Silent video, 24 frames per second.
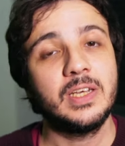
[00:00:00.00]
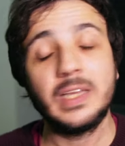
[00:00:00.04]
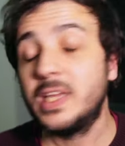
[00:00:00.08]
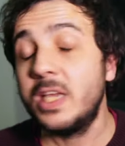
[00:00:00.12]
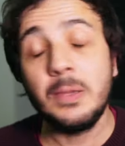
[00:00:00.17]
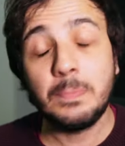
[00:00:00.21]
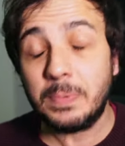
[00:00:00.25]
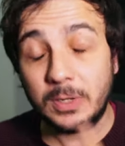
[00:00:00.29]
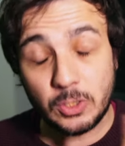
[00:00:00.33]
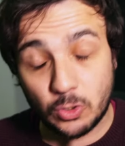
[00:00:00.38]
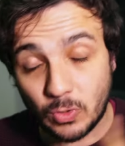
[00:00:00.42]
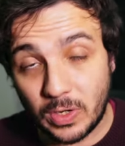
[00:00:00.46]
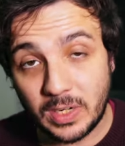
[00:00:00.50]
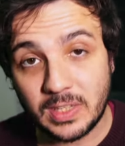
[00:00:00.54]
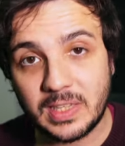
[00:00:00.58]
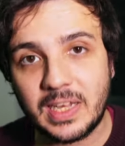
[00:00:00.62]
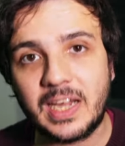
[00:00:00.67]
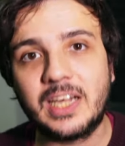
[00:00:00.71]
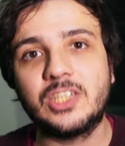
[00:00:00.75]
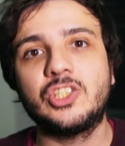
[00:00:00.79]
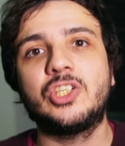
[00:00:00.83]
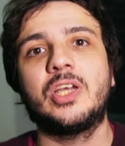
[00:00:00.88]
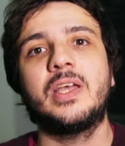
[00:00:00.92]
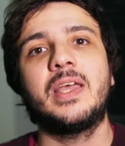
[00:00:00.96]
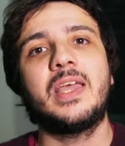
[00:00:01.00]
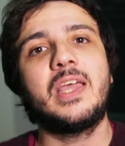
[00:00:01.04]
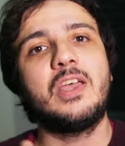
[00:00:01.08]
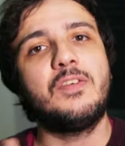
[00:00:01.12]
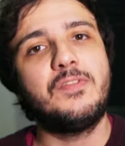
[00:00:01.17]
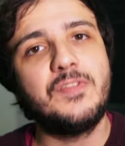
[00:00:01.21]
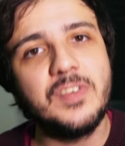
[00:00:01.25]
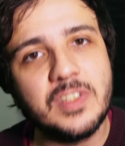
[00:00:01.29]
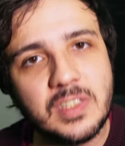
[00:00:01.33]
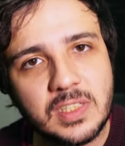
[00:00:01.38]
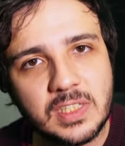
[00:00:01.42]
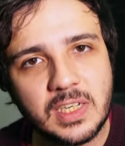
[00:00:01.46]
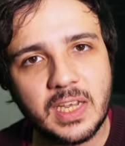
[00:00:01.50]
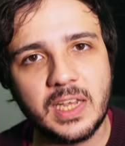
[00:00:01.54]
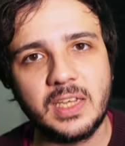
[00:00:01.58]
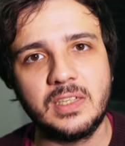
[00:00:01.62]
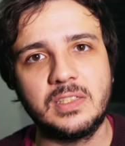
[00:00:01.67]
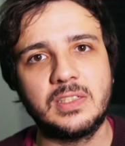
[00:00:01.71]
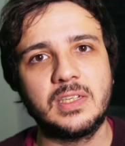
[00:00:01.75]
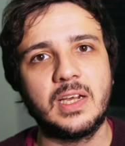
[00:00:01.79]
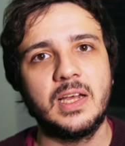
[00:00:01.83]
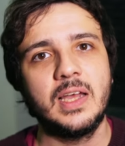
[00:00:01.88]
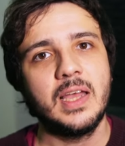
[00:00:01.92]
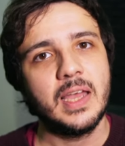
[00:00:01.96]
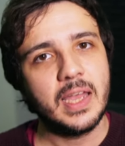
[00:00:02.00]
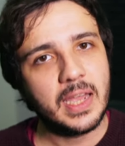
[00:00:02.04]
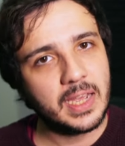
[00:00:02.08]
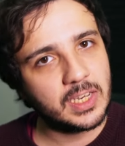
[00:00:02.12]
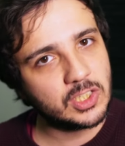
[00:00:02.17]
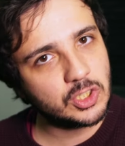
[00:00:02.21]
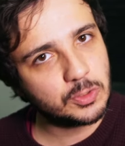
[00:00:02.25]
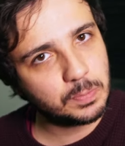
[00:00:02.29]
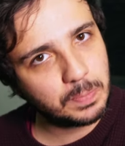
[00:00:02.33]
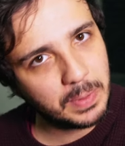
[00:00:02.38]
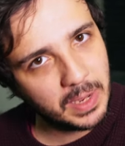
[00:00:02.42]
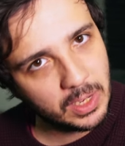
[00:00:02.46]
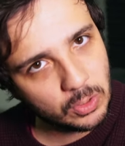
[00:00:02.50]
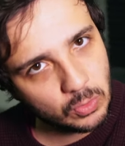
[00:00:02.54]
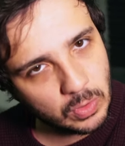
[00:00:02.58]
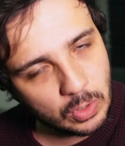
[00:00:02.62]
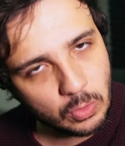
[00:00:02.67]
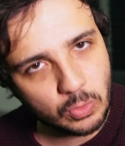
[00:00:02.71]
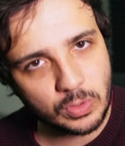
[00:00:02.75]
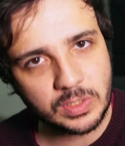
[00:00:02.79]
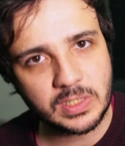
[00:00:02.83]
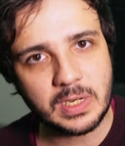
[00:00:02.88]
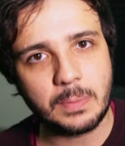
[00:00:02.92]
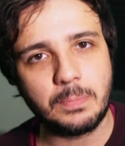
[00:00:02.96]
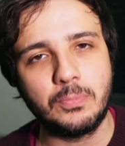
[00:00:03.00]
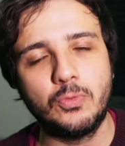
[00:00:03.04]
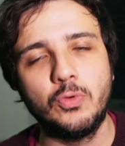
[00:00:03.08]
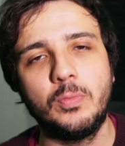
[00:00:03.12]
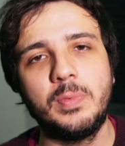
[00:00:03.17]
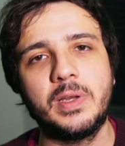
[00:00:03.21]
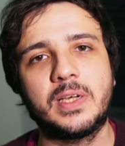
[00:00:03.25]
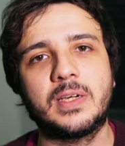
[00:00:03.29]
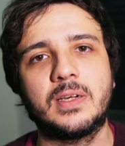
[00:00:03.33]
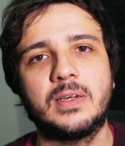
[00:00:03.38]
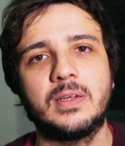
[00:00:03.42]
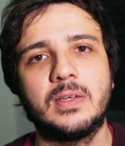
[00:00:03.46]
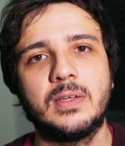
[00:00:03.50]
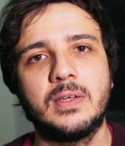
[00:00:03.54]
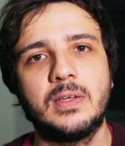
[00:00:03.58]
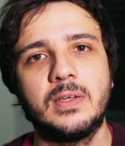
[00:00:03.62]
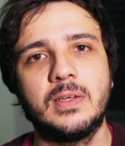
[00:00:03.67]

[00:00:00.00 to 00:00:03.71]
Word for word: impessoalidade, eficiência, respeito à coisa pública.